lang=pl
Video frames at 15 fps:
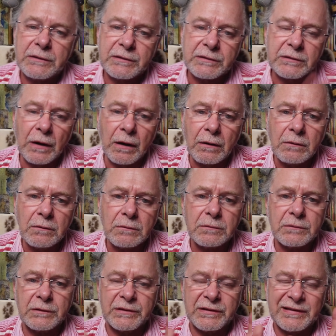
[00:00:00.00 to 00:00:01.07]

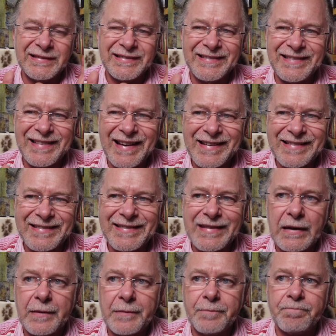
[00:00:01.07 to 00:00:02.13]
są
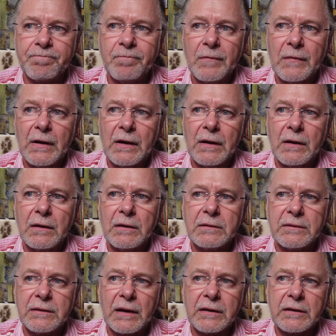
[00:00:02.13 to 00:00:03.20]
znakiem
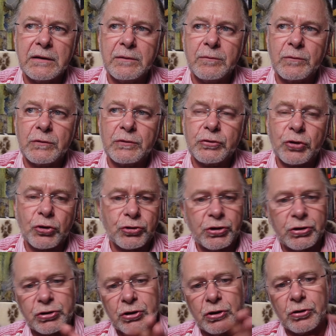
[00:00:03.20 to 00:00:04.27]
takim
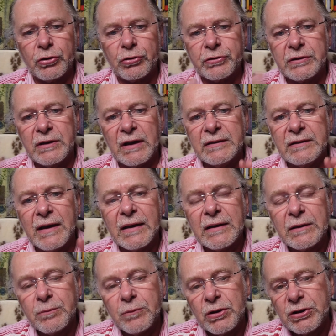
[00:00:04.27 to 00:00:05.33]
troszeczkę
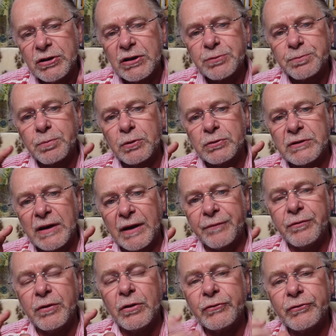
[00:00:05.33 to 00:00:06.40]
rozgadanym i też
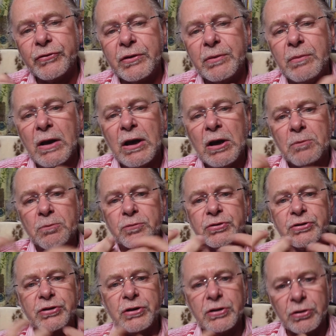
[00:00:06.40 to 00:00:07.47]
potrafiącym
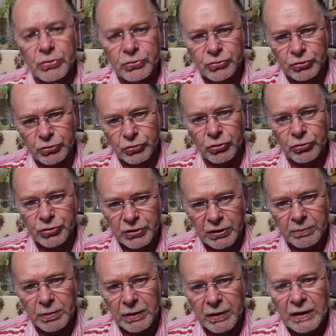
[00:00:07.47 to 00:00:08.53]
przyjąć do
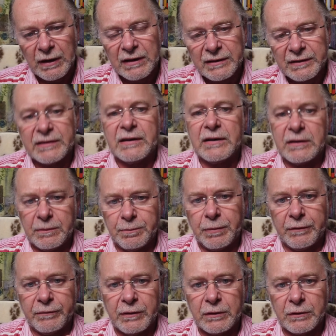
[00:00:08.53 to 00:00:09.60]
siebie cechy
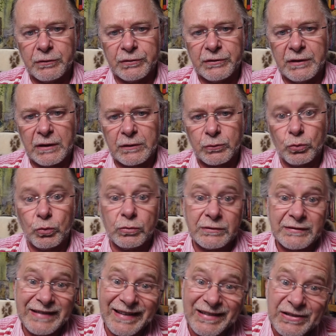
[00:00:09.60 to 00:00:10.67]
pewnego znaku.
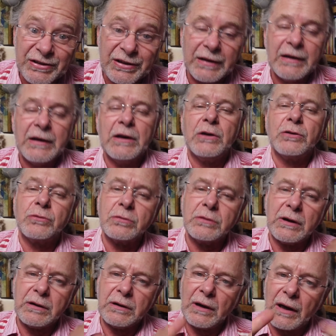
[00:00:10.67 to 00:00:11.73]
Także
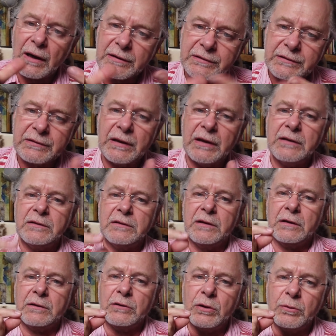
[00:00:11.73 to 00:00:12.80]
tutaj
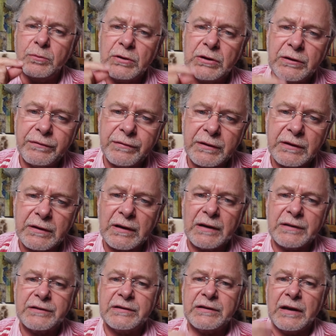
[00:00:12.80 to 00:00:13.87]
ascendent,
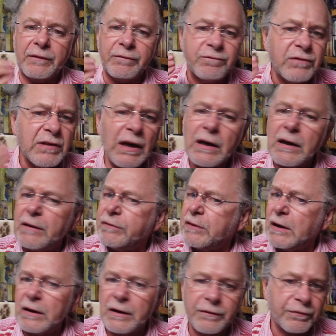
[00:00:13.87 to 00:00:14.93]
dominifikacja, wiele,
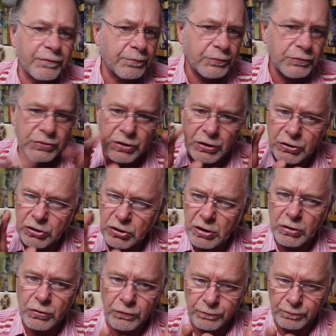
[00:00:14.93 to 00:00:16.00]
wiele
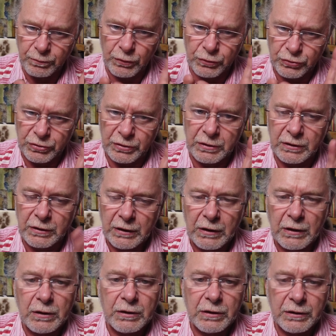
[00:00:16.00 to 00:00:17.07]
czynników może e,
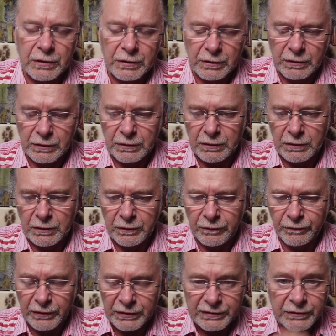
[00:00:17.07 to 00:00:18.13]

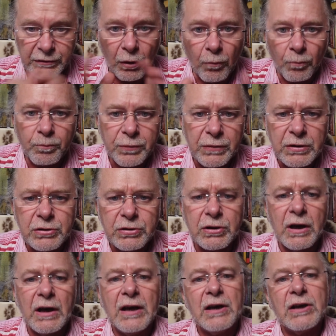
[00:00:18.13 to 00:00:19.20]

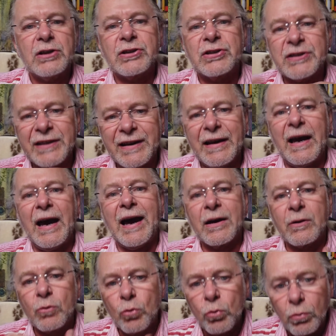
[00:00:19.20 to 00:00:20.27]
wystąpić, że
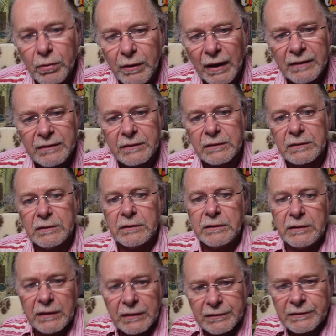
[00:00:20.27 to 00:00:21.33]
akurat
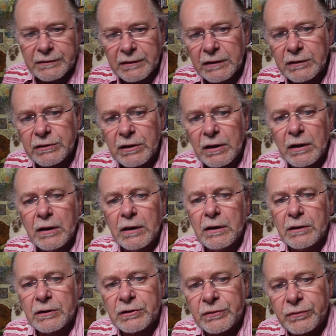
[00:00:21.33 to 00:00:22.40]
jesteś
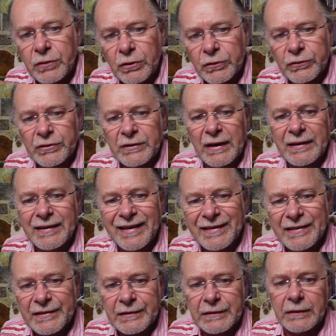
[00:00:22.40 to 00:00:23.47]

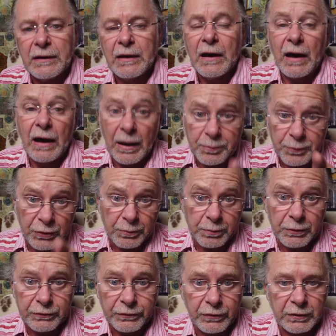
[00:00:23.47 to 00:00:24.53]
związana z. A
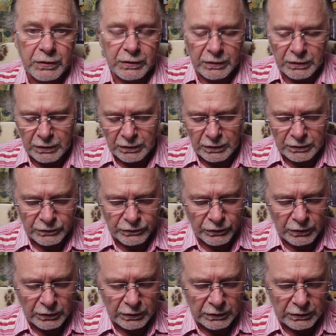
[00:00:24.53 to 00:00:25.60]
propos twojej, e,
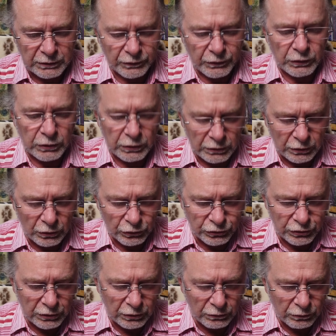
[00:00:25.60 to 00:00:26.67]
twojej, twojej
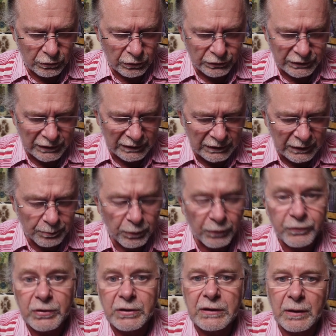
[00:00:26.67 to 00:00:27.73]
godziny urodzenia,
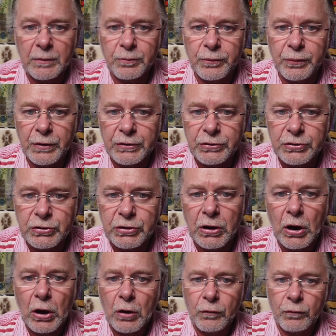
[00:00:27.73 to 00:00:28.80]
powinna być
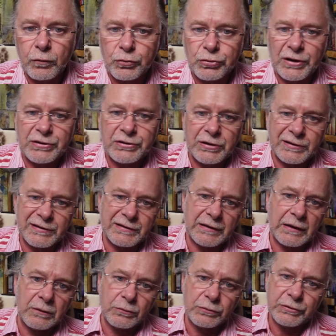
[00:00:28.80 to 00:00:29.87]
w Urzędzie
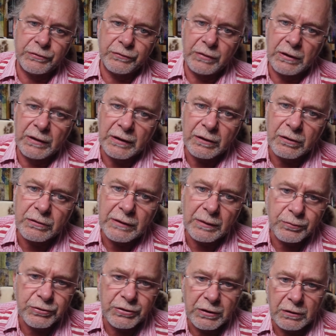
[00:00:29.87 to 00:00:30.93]
Stanu Cywilnego,
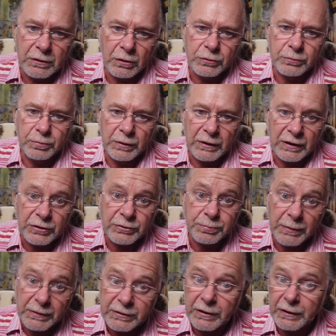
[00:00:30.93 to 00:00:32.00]
tam gdzie
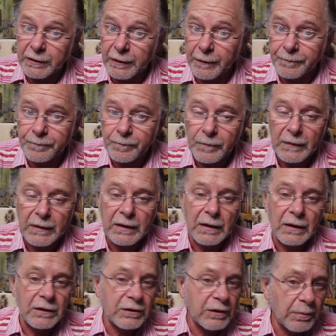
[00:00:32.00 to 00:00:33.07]
odbierasz metrykę
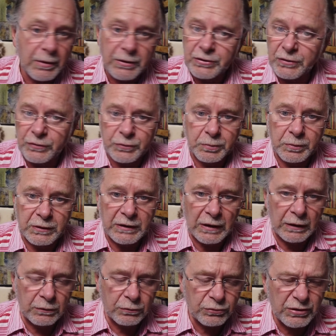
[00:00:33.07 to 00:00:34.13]
nie będzie w
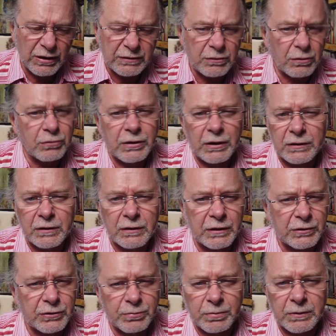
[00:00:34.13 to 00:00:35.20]
szpitalu, rzadko kiedy
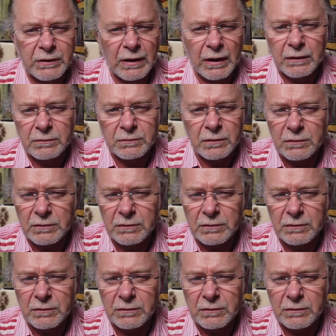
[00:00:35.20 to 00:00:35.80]
jest w szpitalu,